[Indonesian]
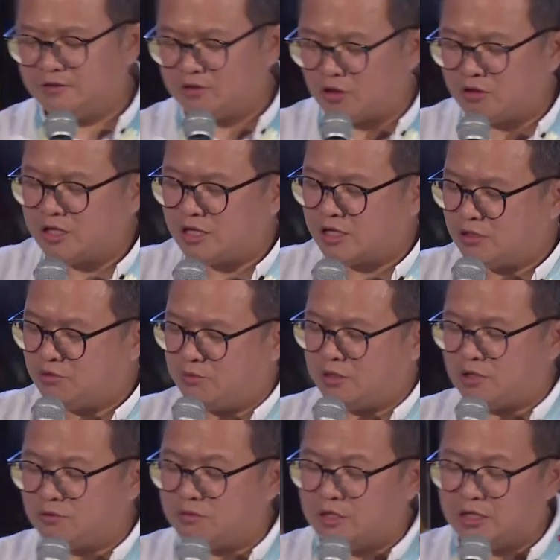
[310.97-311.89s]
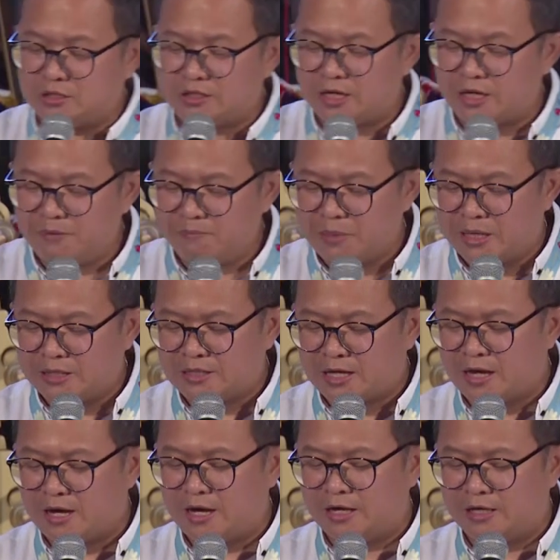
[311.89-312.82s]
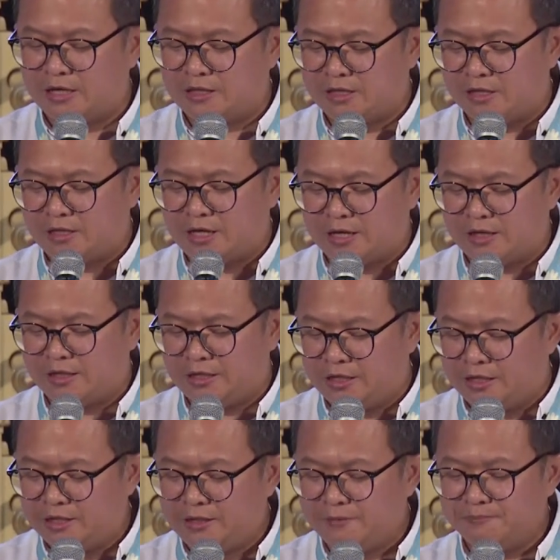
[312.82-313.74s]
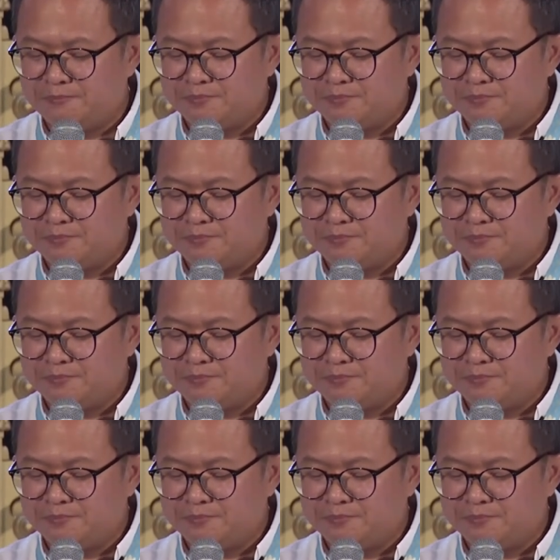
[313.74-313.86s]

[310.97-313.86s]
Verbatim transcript: Saudara juga sudah sering baca ayat tentang ini.